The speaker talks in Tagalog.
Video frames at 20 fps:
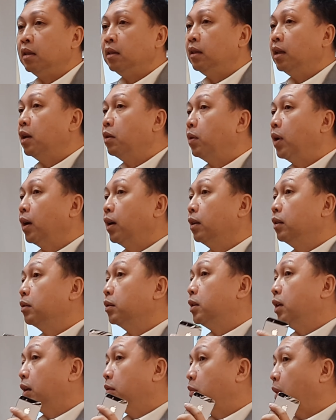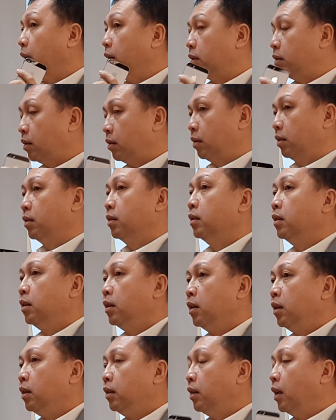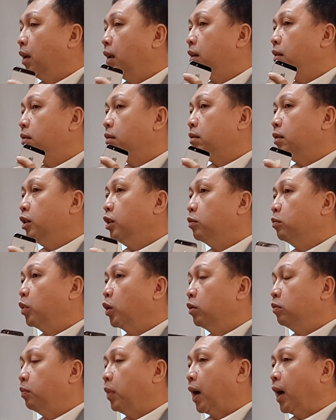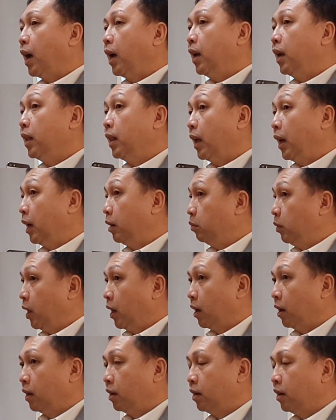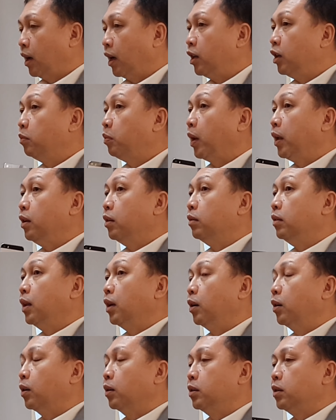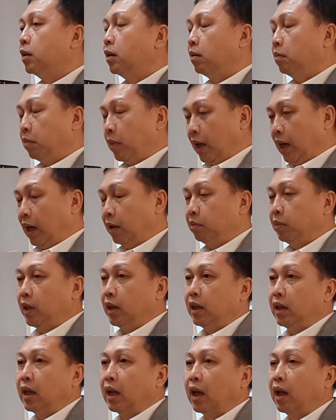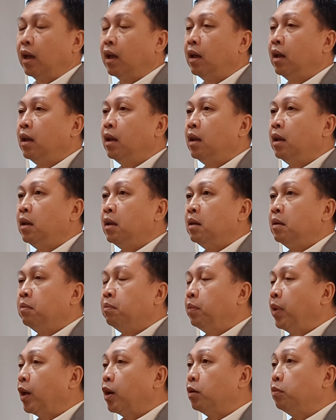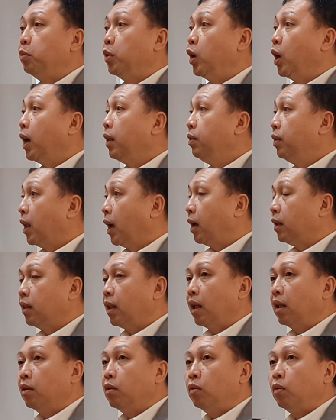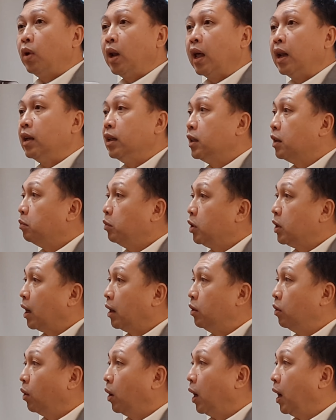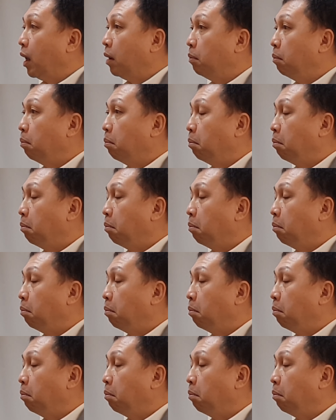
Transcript: Tinawagan ko si advisor. Tinanong ko yung buong pangalan, alam niya. Ano pa yung negosyo, alam din niya. Pero beyond that, wala na siya masyadong alam.